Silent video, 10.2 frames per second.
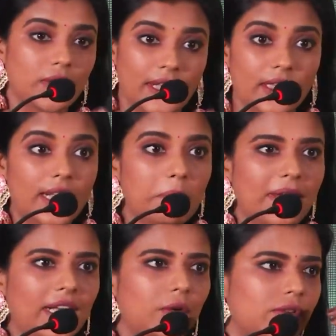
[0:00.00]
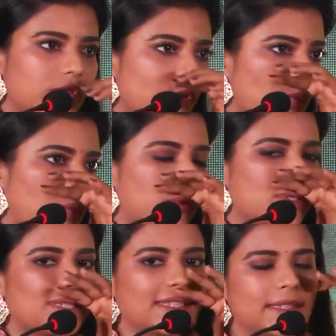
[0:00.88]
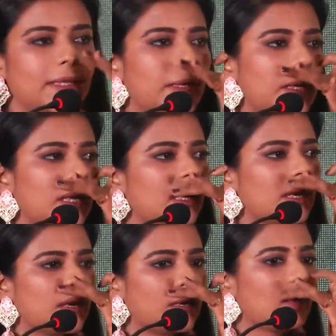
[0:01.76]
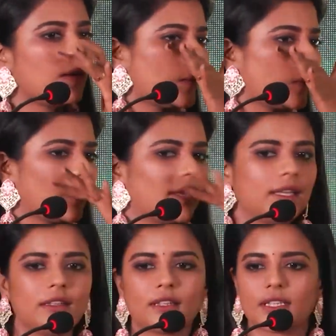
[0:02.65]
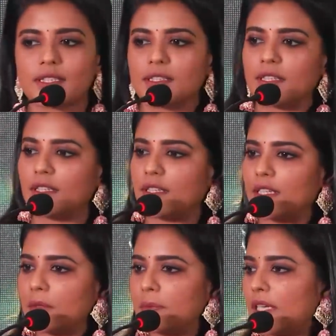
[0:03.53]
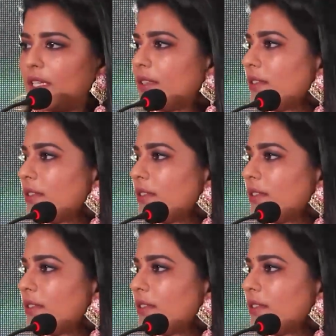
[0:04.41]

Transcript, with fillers: எனக்கு டப்பிங்கில் ஒரு விஷயம் ரொம்ப பிடிச்சிருந்தது எங்கே அவர் அசிஸ்டன்ட் டைரக்டர் இங்கே இருப்பார்